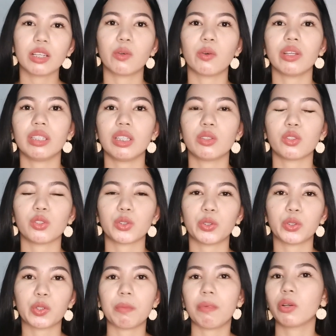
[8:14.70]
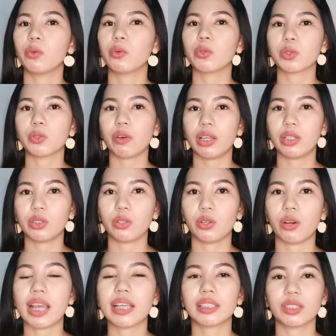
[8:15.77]
kung hindi nyo sure kung magugustuhan
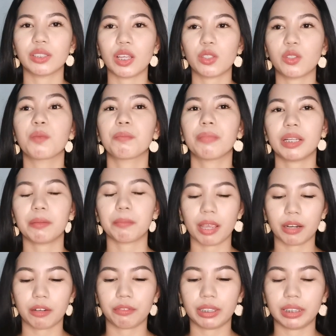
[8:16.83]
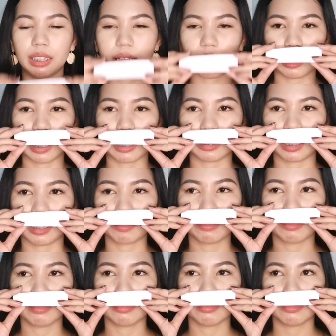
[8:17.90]
nyo, suggest suggestion pa rin Bare Vanilla Classic.
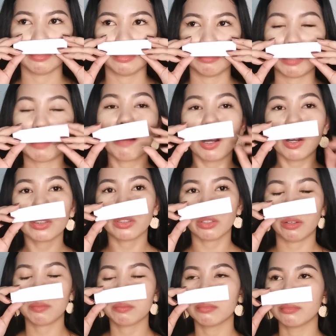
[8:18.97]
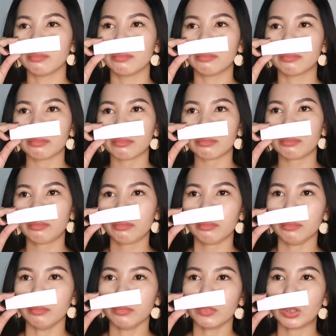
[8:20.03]
Mabango to!
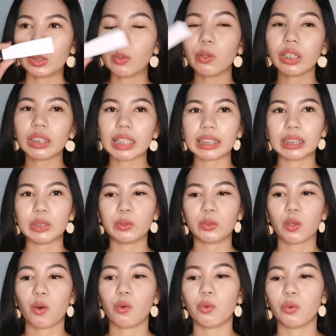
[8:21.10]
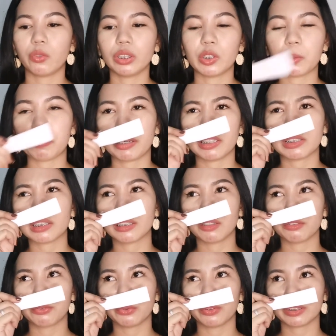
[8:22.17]
Kung itatanong niyo ako, kukunin ko pa rin siya
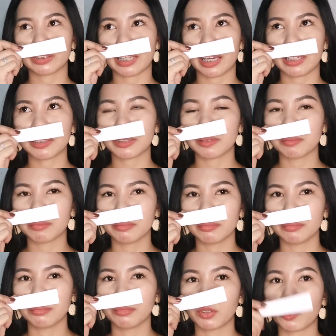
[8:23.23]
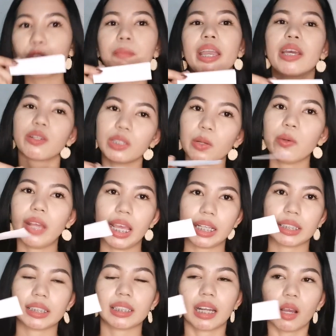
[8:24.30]
ng full size. Kung mayroon akong
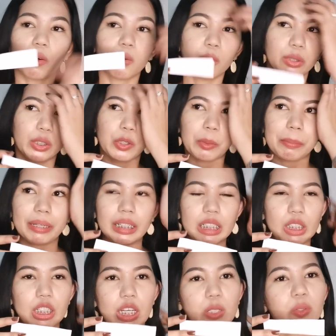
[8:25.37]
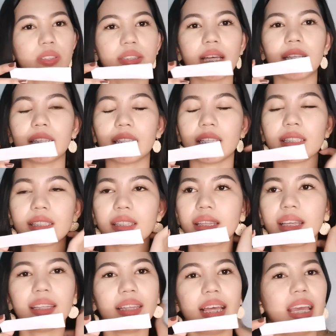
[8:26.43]
extra, kukunin ko pa rin siya. Yung sun-kissed,
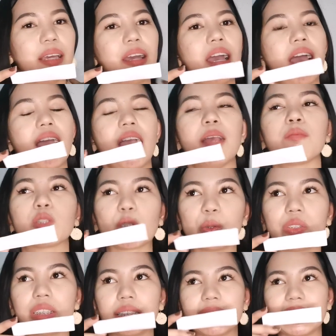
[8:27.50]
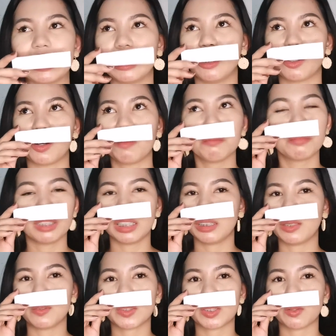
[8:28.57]
hindi. I'm sure sa sarili ko.
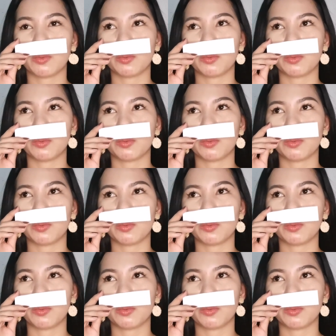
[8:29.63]
Hindi ko siya